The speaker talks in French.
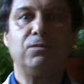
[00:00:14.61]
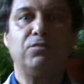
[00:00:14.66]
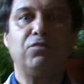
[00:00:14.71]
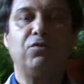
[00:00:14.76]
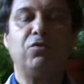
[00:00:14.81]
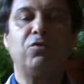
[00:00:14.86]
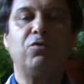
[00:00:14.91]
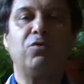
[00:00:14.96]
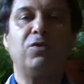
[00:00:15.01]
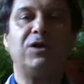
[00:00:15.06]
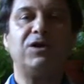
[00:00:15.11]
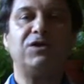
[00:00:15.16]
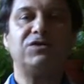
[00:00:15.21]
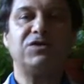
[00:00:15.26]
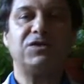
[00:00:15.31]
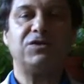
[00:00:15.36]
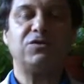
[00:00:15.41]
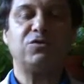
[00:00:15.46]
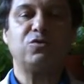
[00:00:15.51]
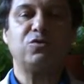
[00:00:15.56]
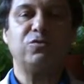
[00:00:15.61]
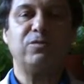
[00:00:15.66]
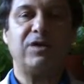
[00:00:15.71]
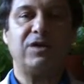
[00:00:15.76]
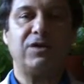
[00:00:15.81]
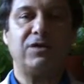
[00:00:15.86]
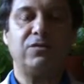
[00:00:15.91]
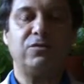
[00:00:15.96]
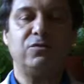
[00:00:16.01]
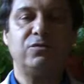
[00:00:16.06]
Pourquoi les êtres
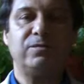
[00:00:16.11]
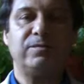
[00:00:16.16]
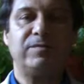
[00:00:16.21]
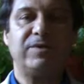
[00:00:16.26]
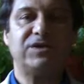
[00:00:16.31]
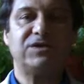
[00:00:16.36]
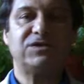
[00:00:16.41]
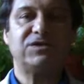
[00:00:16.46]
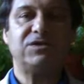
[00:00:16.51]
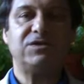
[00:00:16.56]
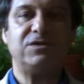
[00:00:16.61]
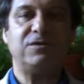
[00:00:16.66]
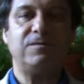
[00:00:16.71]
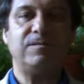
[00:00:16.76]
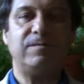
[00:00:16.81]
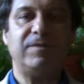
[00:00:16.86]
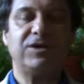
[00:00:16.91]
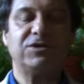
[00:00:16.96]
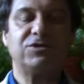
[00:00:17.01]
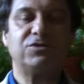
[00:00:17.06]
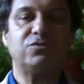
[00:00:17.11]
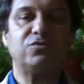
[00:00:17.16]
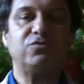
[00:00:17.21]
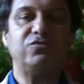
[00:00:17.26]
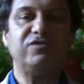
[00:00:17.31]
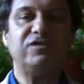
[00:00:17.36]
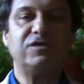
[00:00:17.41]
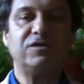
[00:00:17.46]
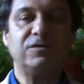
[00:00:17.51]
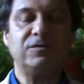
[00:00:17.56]
humains ne passent-ils pas
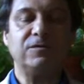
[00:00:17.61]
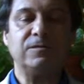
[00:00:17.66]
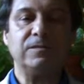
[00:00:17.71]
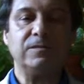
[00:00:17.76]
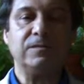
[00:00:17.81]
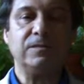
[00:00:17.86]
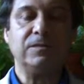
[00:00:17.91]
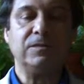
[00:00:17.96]
souvent